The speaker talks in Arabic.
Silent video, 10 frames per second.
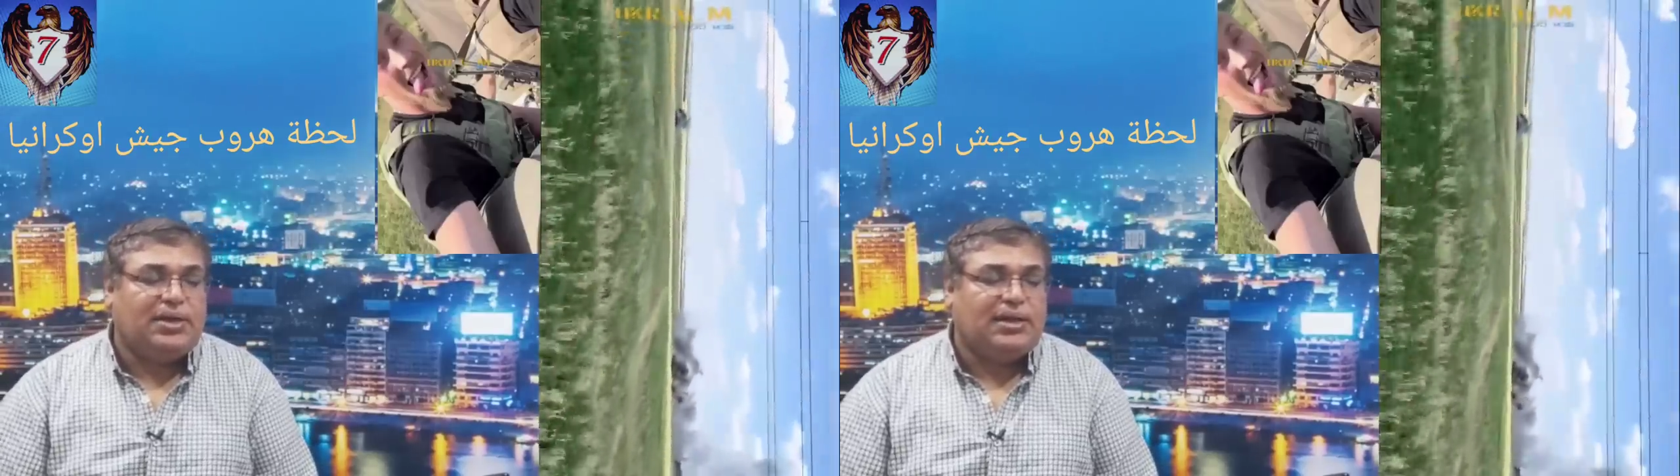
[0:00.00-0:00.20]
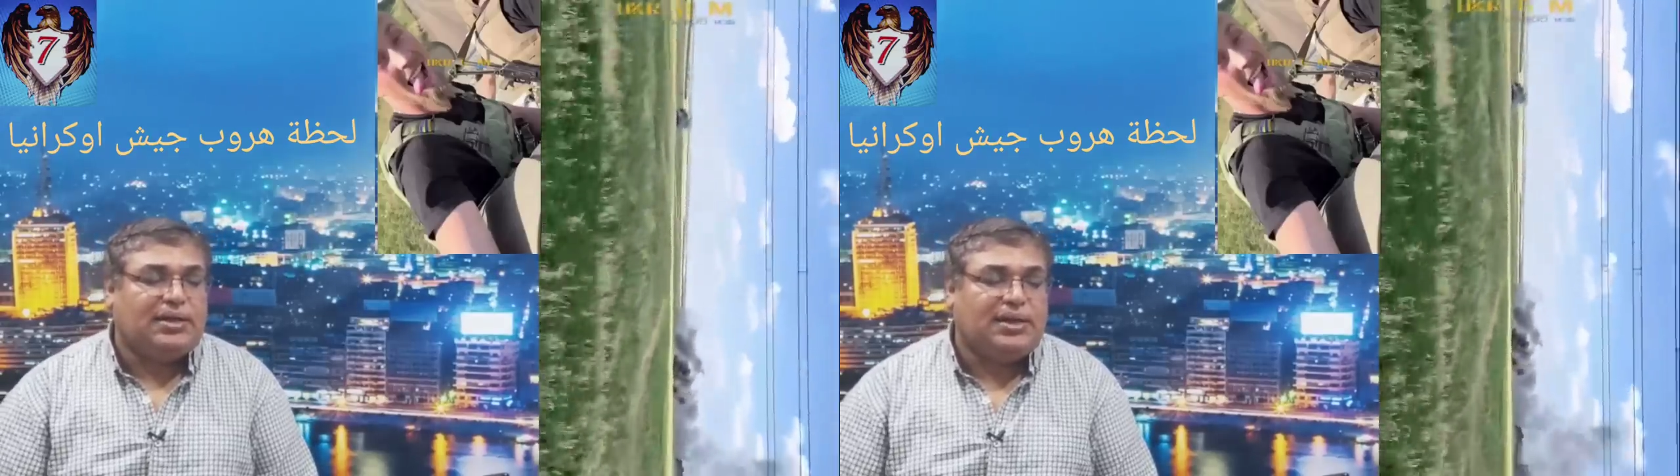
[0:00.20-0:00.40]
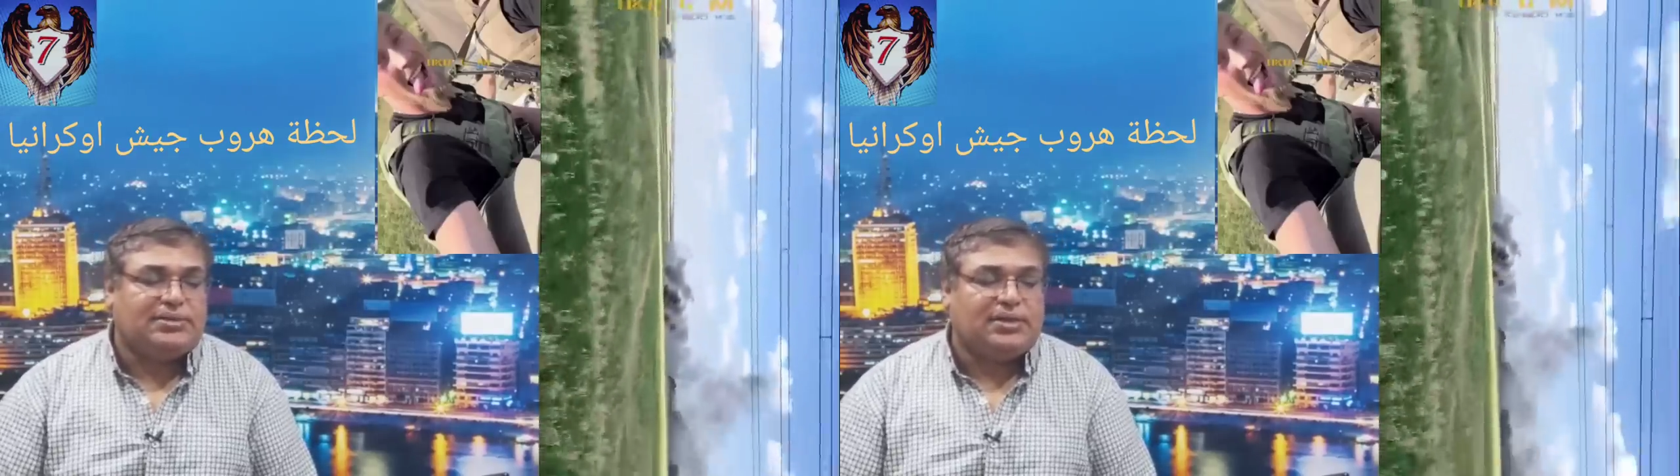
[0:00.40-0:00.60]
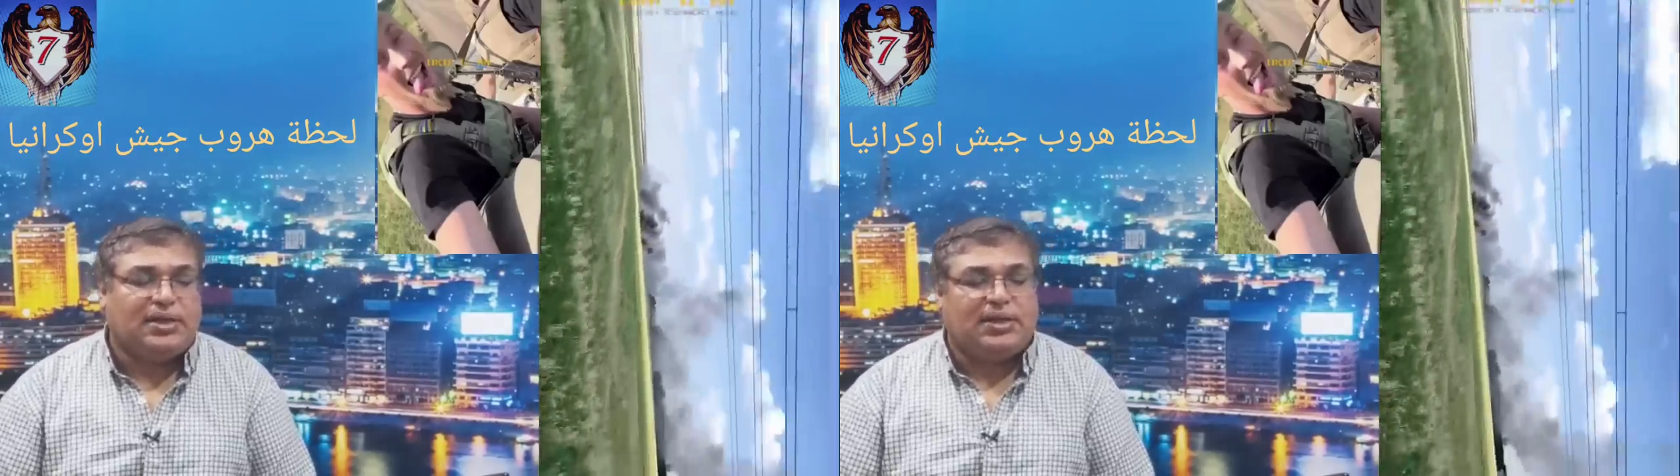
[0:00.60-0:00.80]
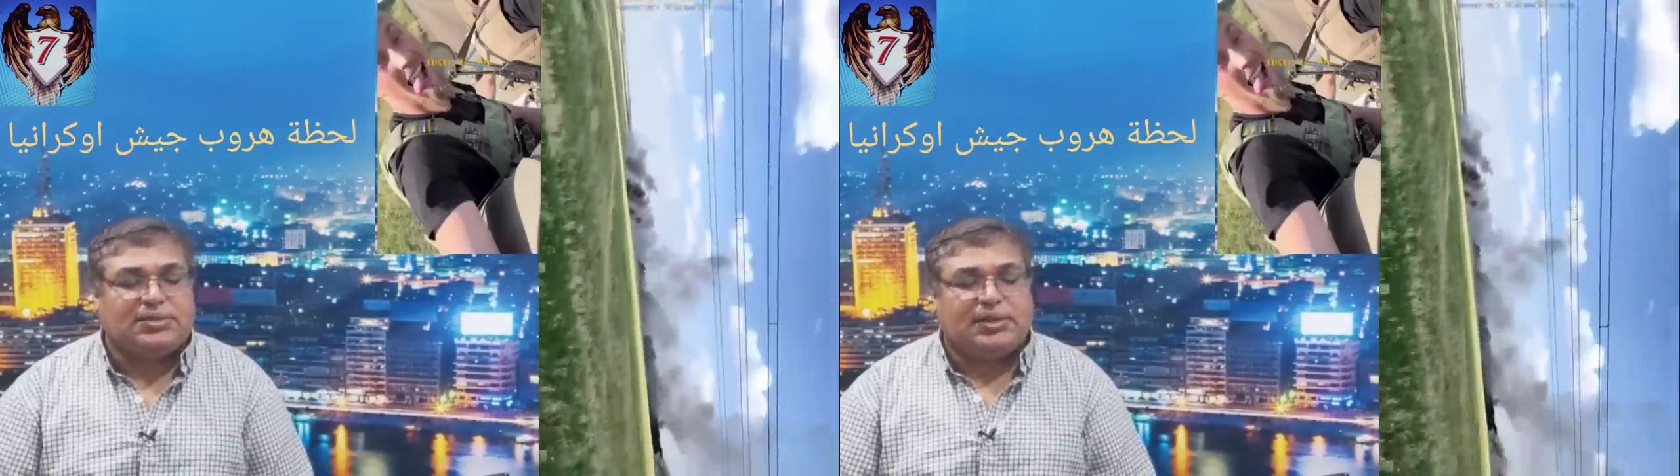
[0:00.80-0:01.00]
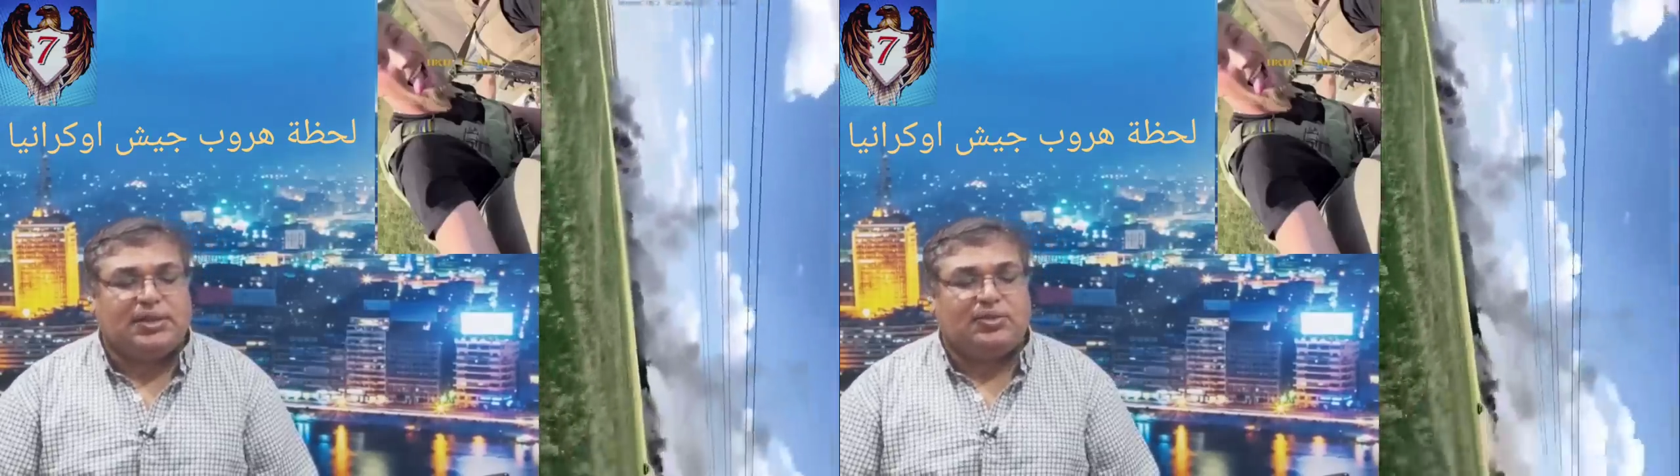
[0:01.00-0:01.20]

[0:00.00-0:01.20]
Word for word: على تعزيزات العسكرية